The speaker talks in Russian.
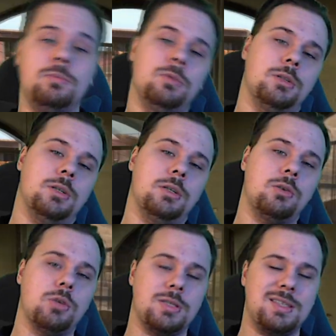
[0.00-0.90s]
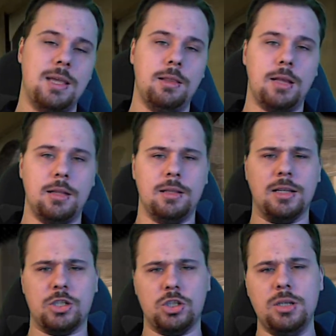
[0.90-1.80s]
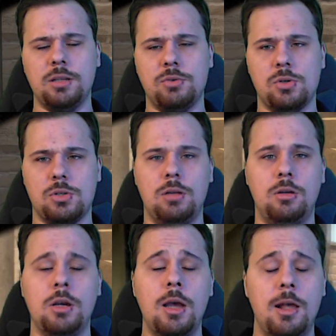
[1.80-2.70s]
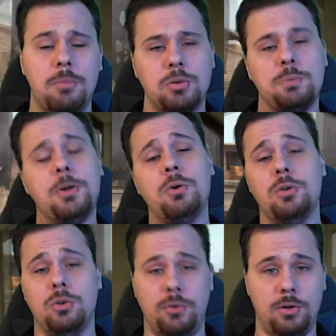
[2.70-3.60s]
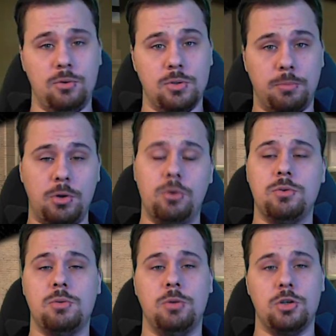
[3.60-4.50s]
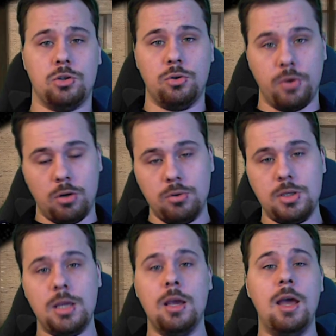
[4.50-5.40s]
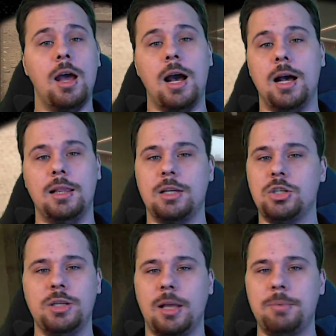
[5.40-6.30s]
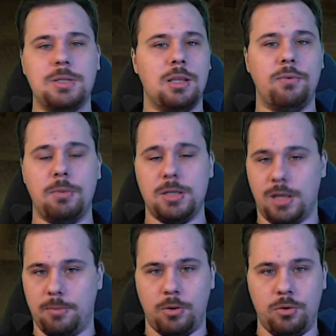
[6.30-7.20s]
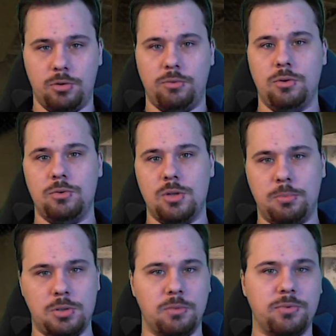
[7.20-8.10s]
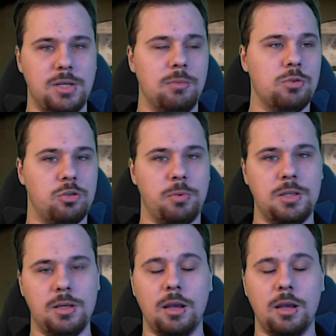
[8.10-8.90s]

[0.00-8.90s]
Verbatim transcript: э, рост цен, да, на ножи, на все остальное, потому что приходят новые люди, приходит все больше новых людей – а ножи так быстро не формятся, как приходят новые люди. Допустим, в день может прийти.